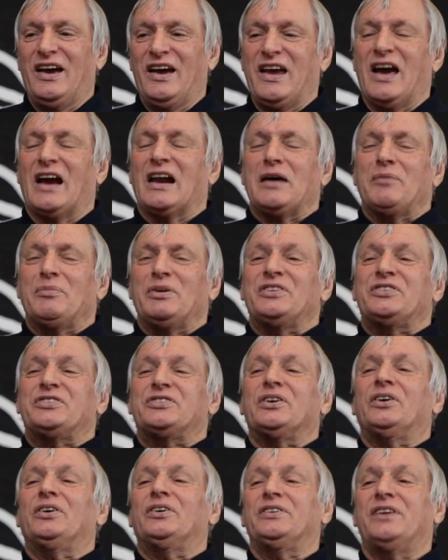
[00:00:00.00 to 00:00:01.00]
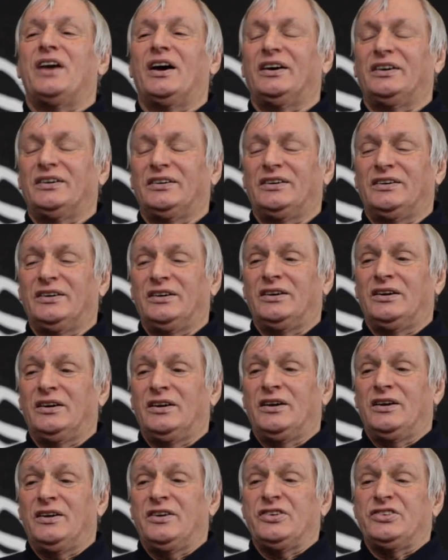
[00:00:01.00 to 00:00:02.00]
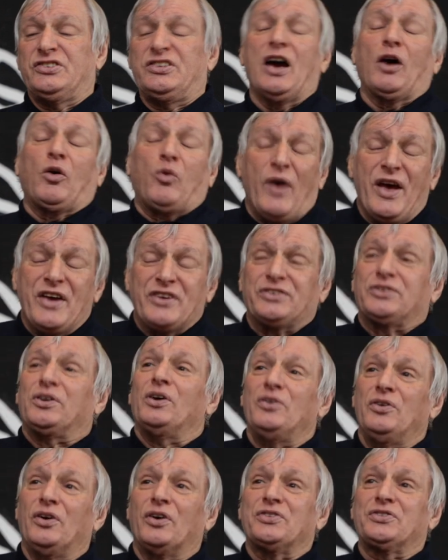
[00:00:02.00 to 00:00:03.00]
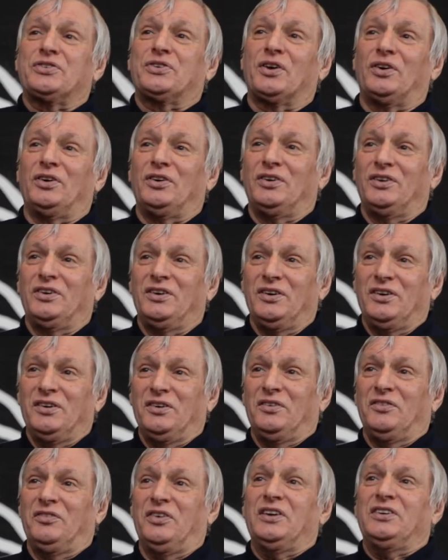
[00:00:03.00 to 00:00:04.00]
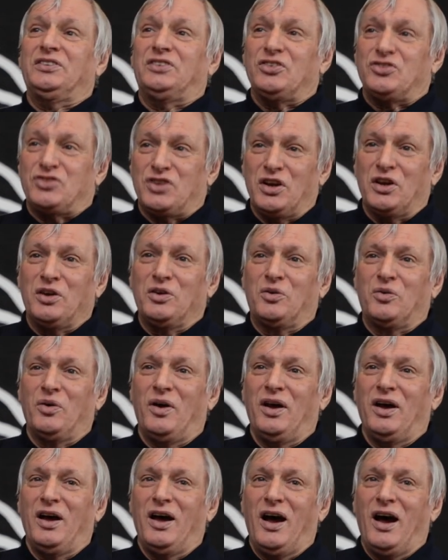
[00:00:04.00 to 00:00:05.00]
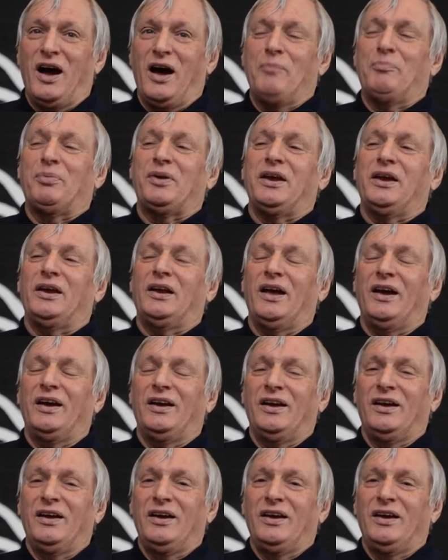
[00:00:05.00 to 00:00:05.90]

e alla menzogna. Sia questo il nostro 25 aprile.